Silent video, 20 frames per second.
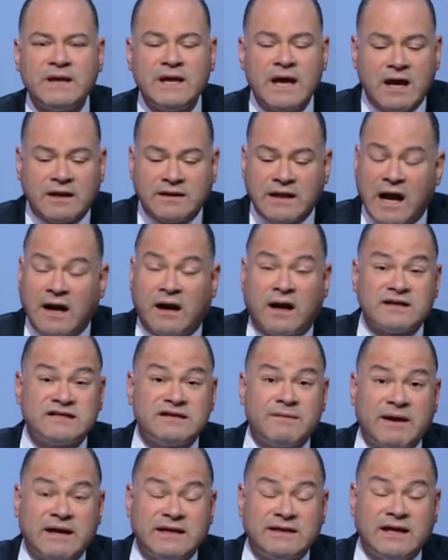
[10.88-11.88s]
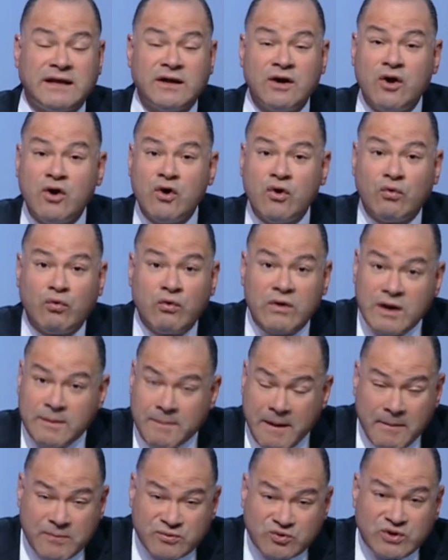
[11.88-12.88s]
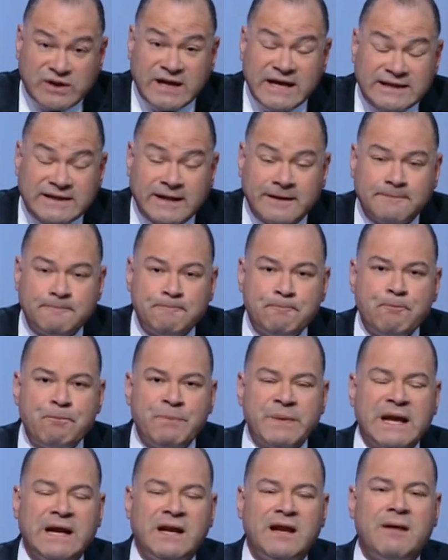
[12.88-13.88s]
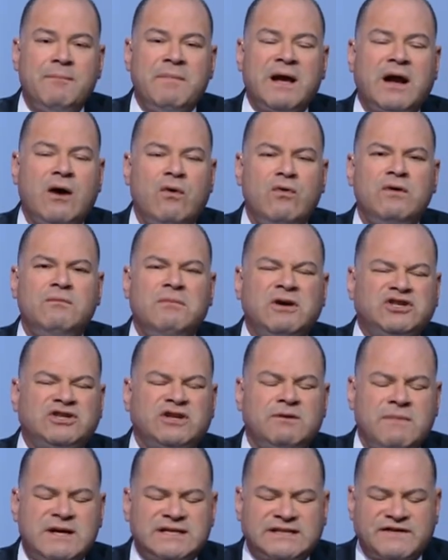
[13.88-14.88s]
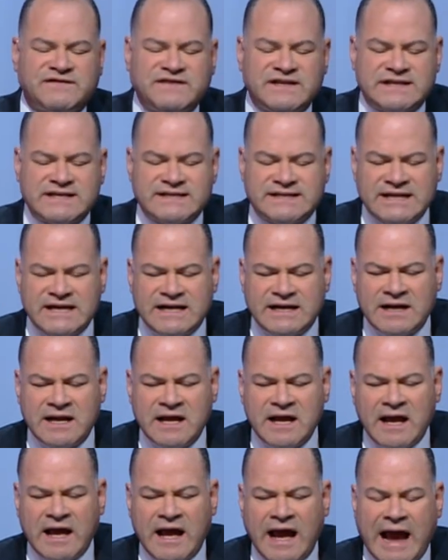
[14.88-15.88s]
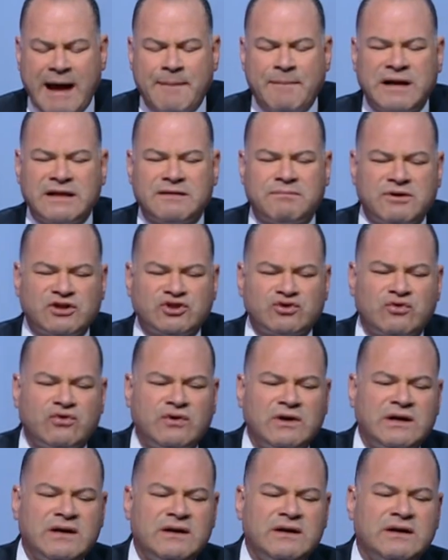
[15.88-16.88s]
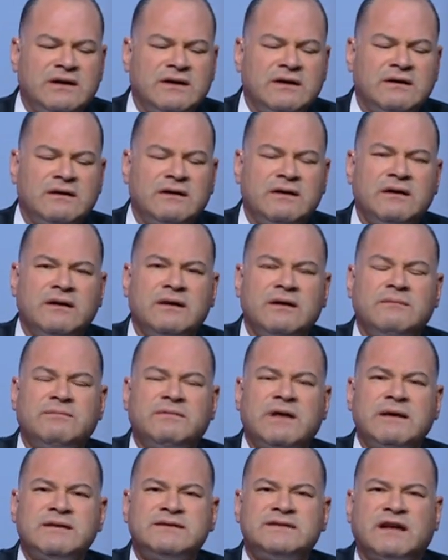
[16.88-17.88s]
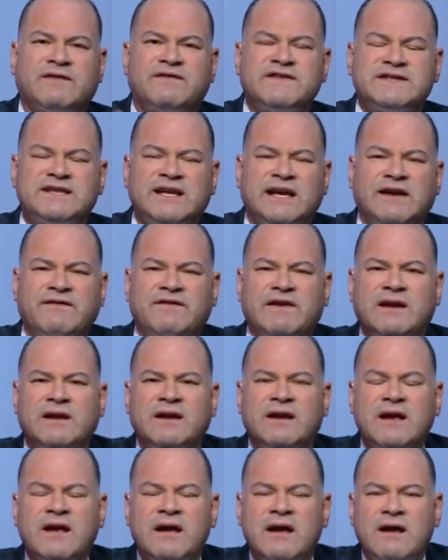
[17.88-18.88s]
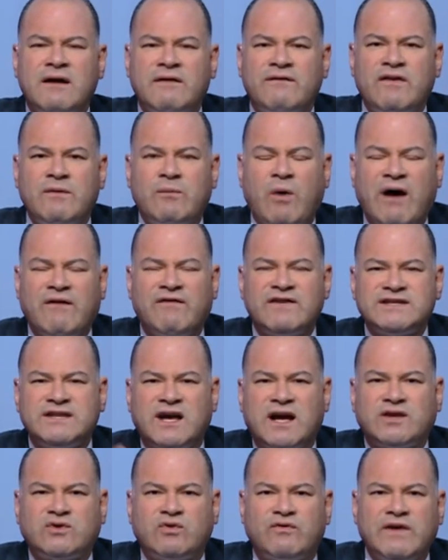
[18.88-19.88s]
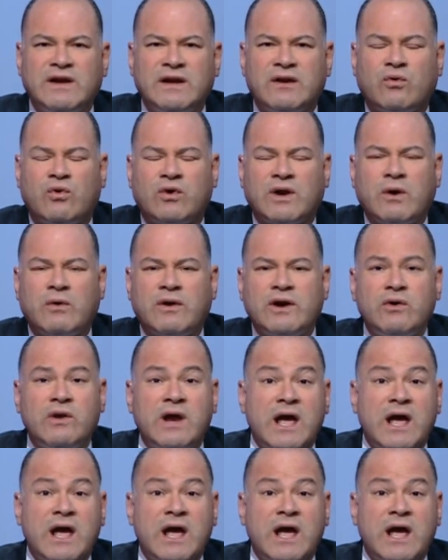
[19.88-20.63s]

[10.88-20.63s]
يا ده حاجه عظيمه جدا ويبقى مبسوط جدا لما اجي اقول مصر في ست سنين عملت مشروع الصرف الصحي في في المحافظات وفي القرى